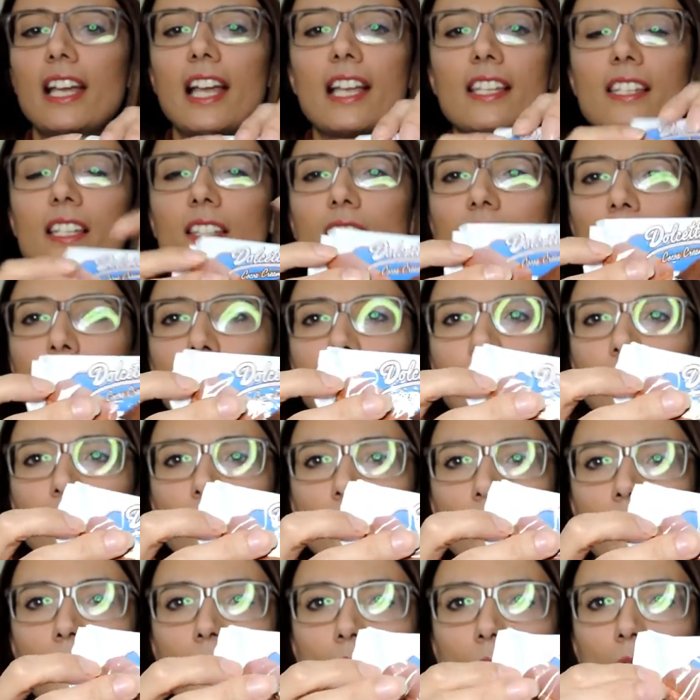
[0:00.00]
ed è
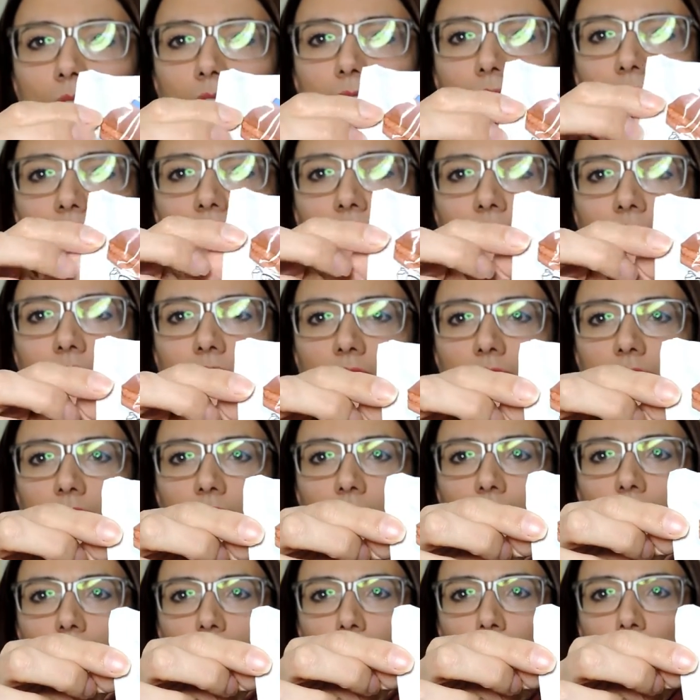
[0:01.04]
esattamente come quella che
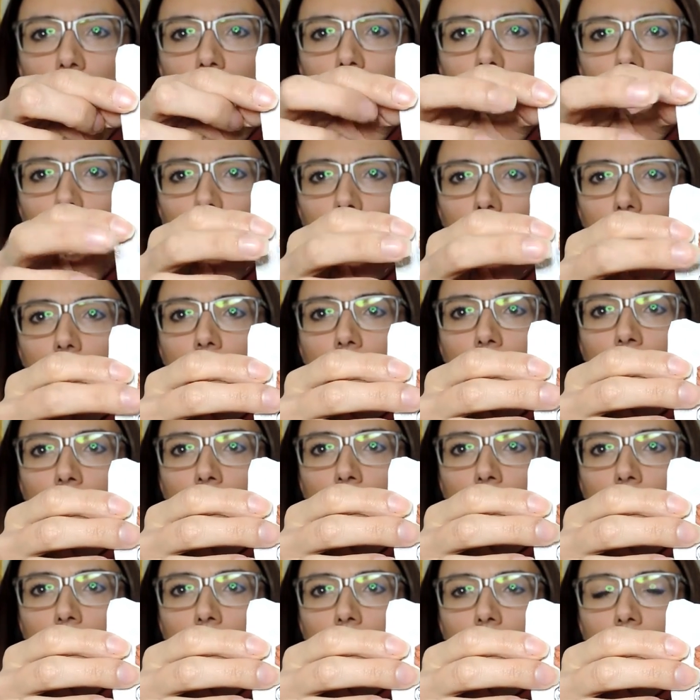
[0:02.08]
vedete qui
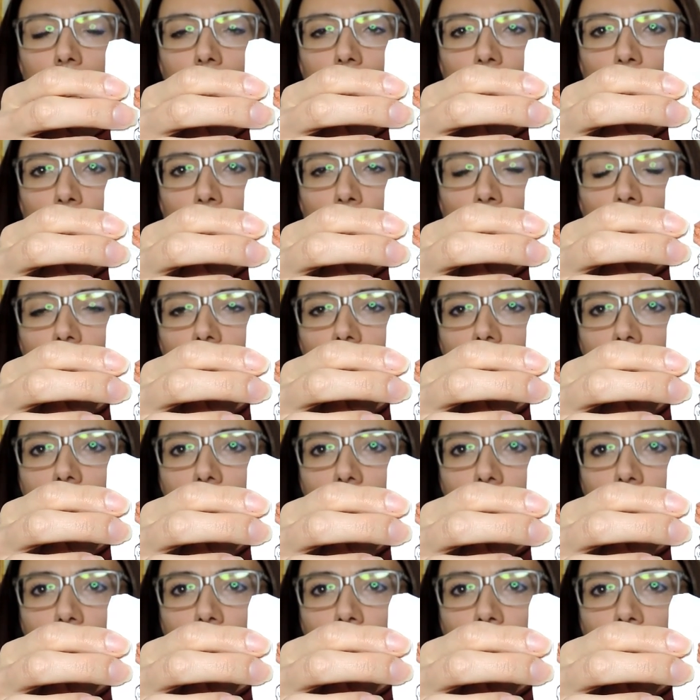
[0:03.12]
sul
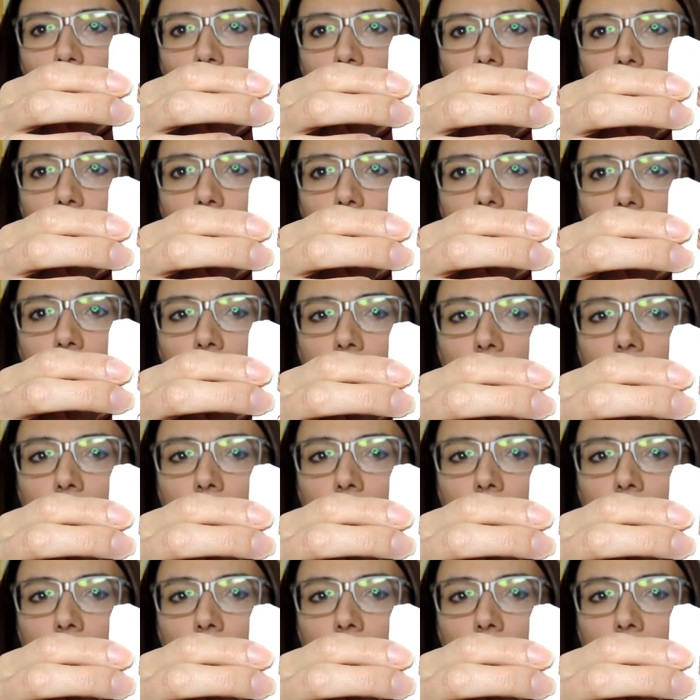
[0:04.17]
disegno.